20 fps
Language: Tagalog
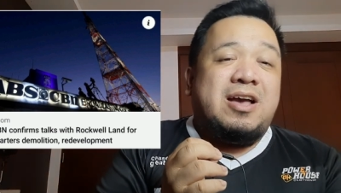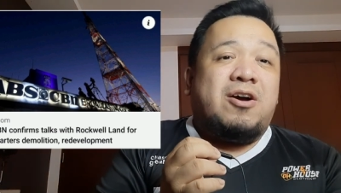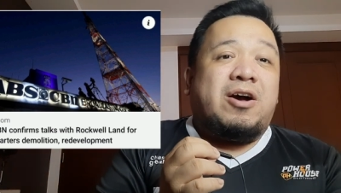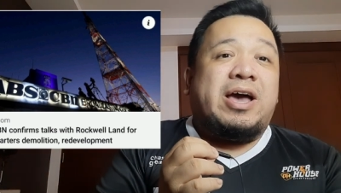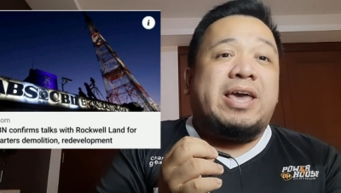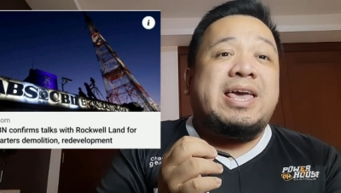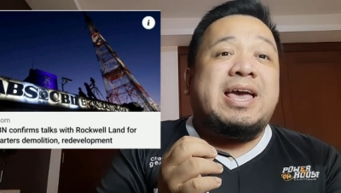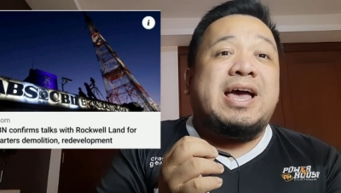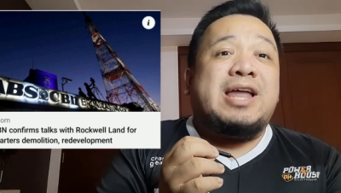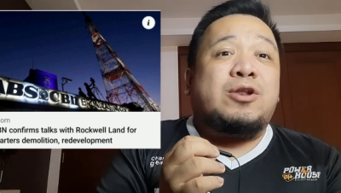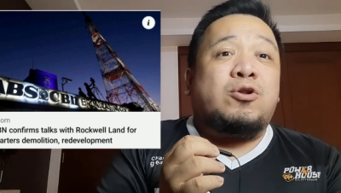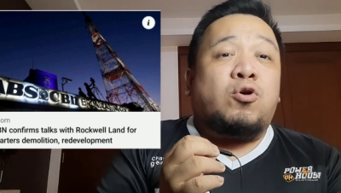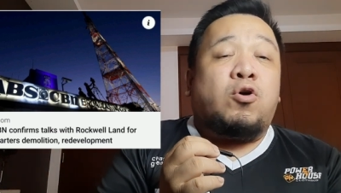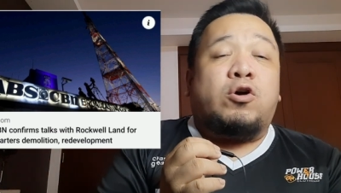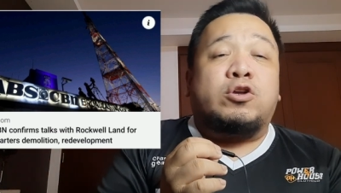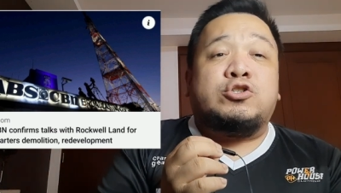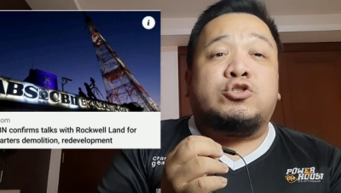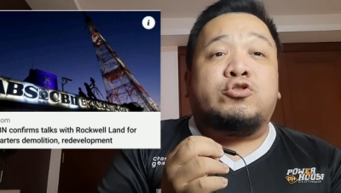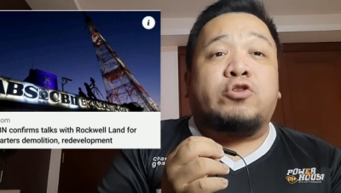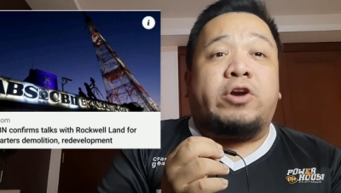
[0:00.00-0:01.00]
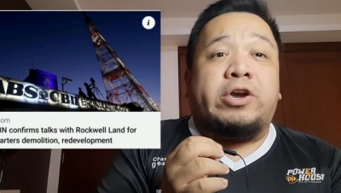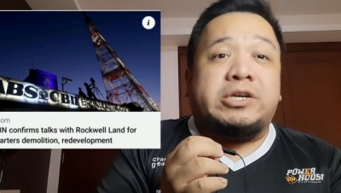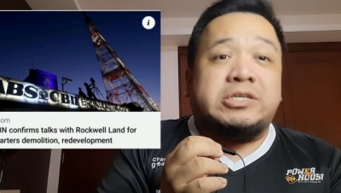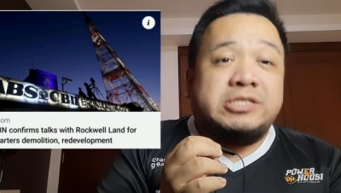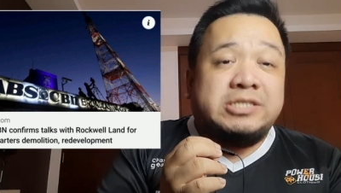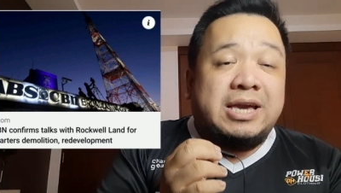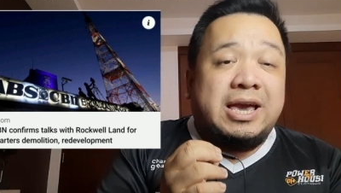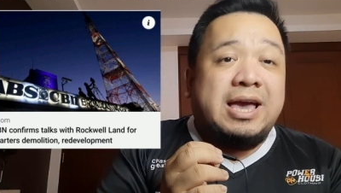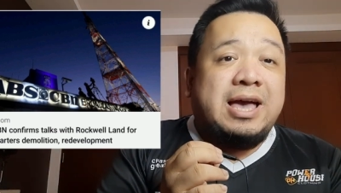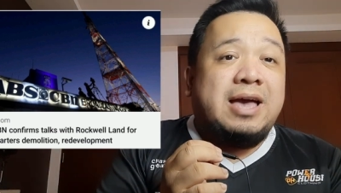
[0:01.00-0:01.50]
Kaya no
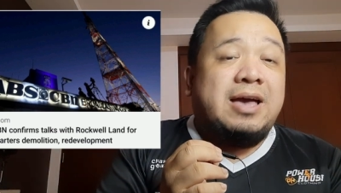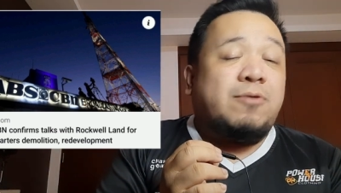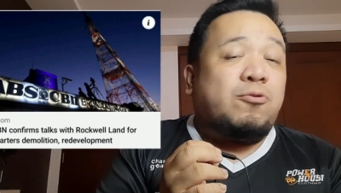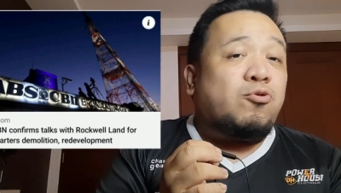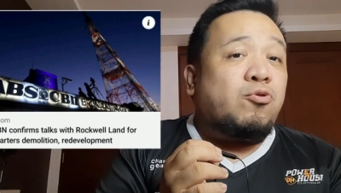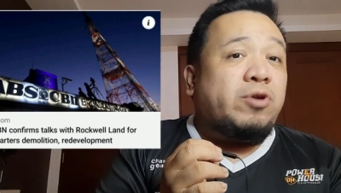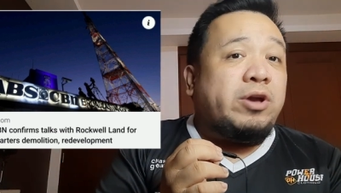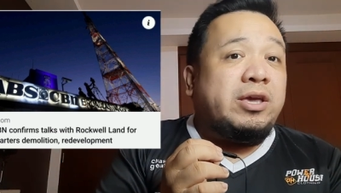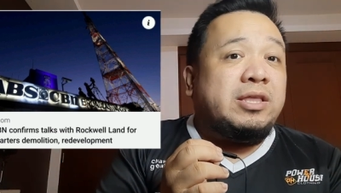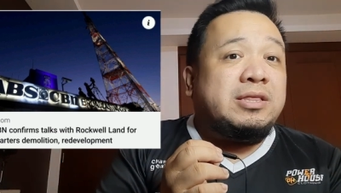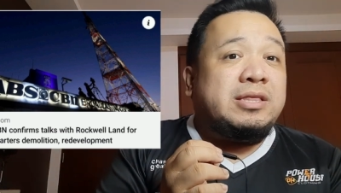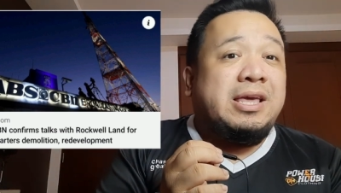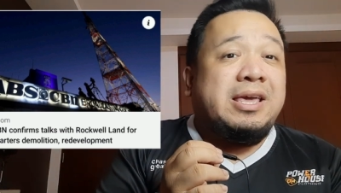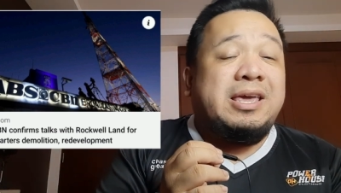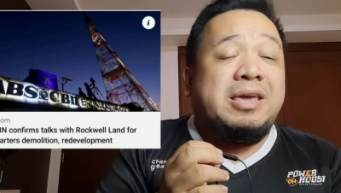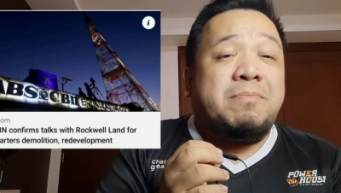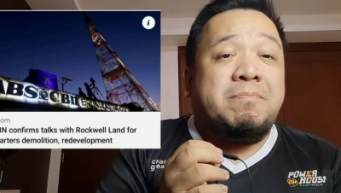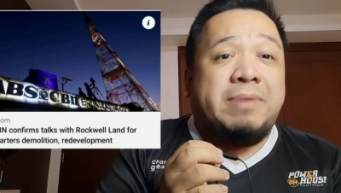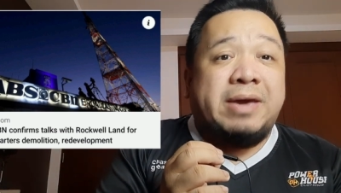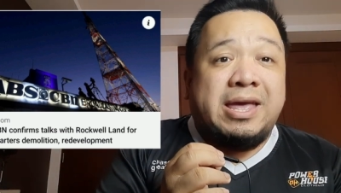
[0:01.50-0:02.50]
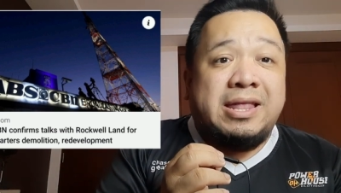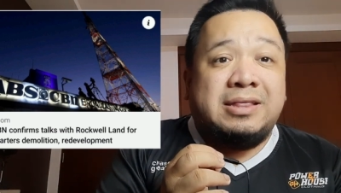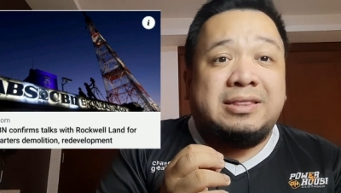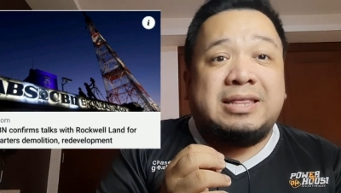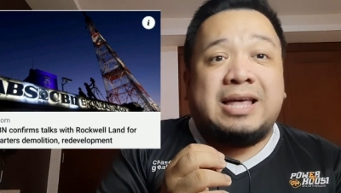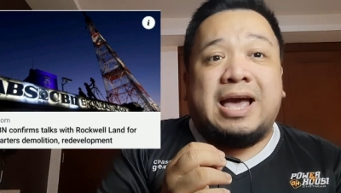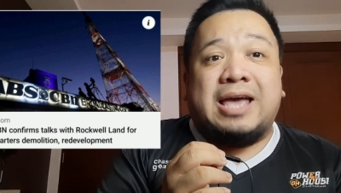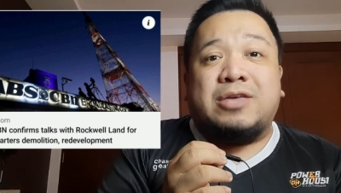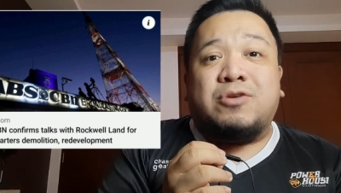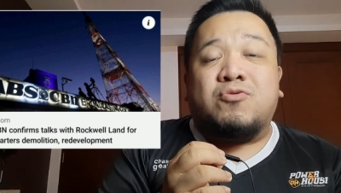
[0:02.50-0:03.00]
choice siya kung hindi
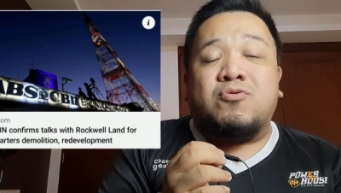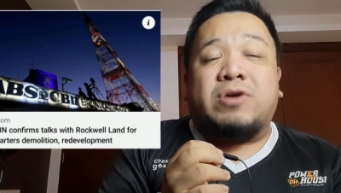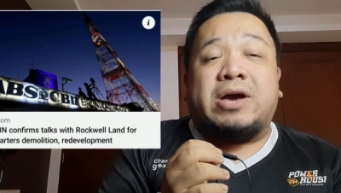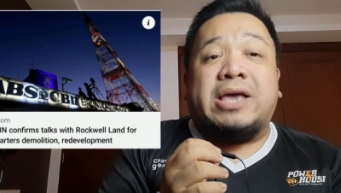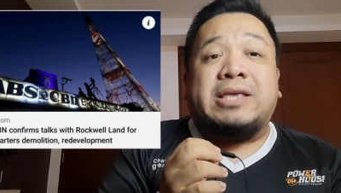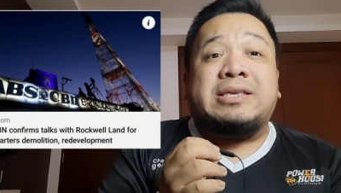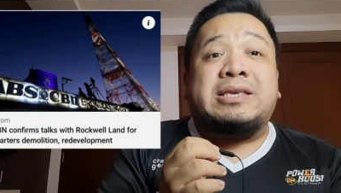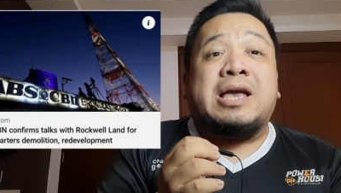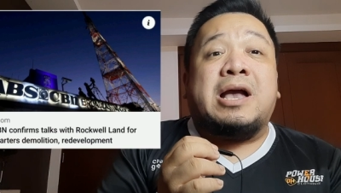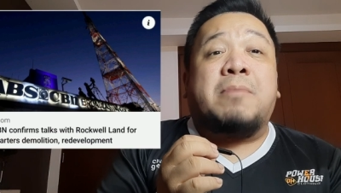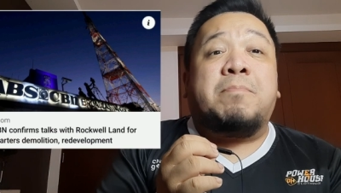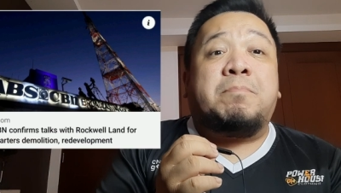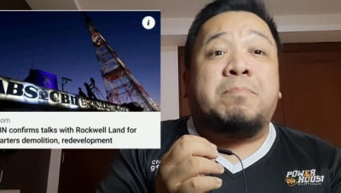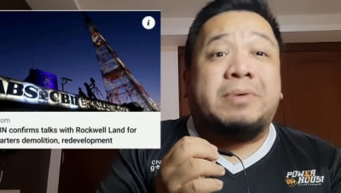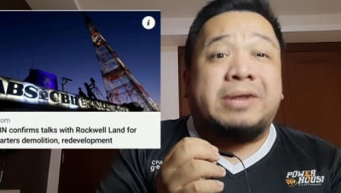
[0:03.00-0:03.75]
ibenta yung kanyang